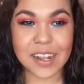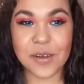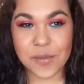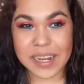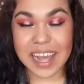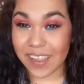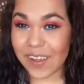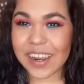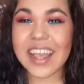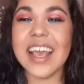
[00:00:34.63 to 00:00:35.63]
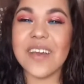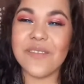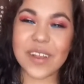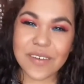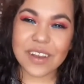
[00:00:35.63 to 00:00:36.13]
iluminador.
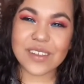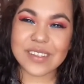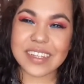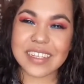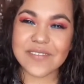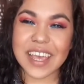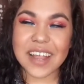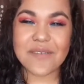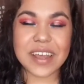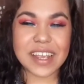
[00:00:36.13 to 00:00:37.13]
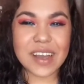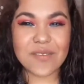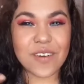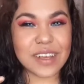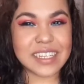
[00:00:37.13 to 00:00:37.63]
Pero bueno, si ustedes quieren ver
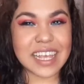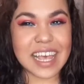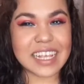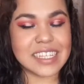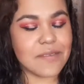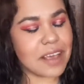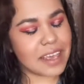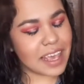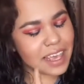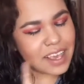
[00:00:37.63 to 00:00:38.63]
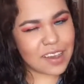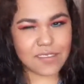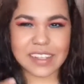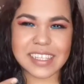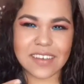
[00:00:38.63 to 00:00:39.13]
cómo hice este maquillaje,
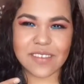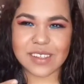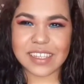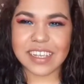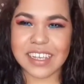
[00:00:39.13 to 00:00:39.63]
comencemos.